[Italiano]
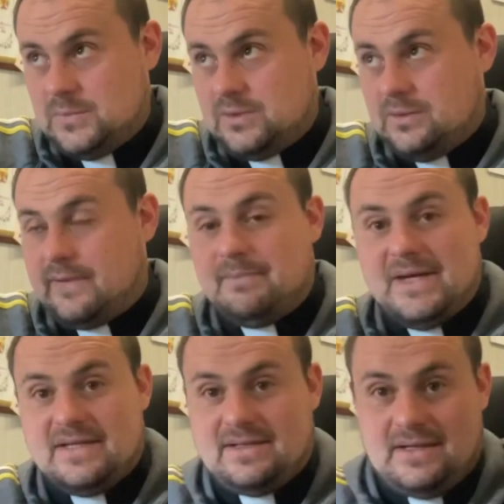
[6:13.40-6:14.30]
Dovrebbe
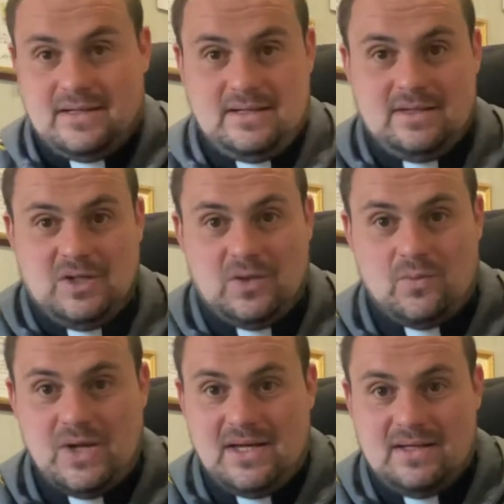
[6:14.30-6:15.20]
essere di
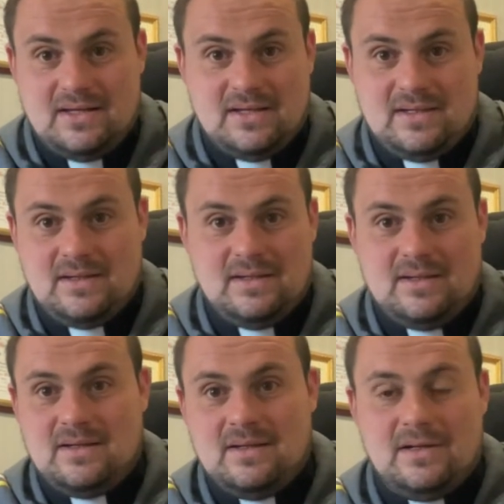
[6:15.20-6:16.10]
qui
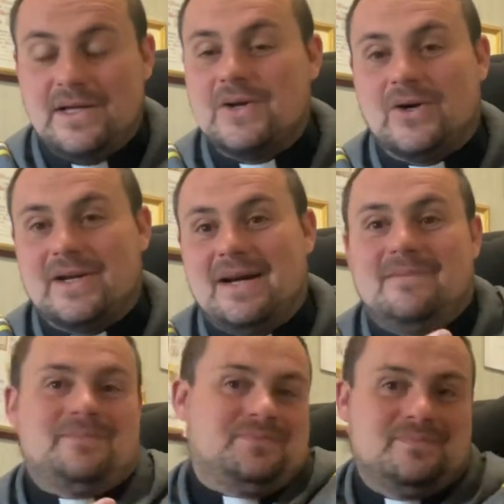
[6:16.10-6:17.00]
l'icona
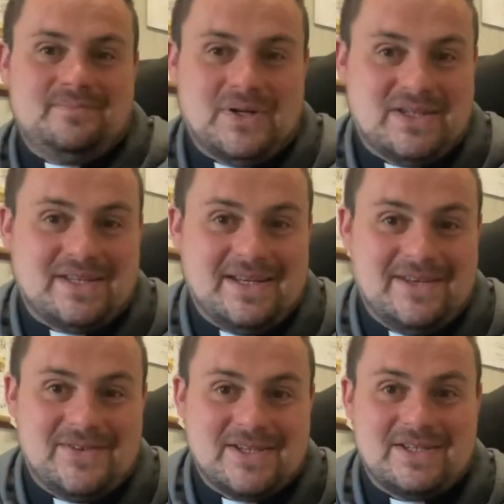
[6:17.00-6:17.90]
per
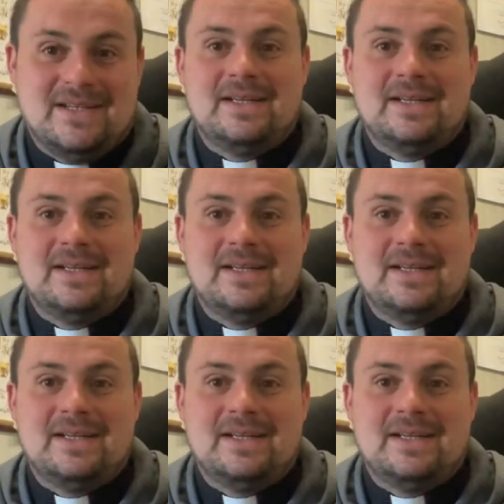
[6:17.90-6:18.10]
iscriversi.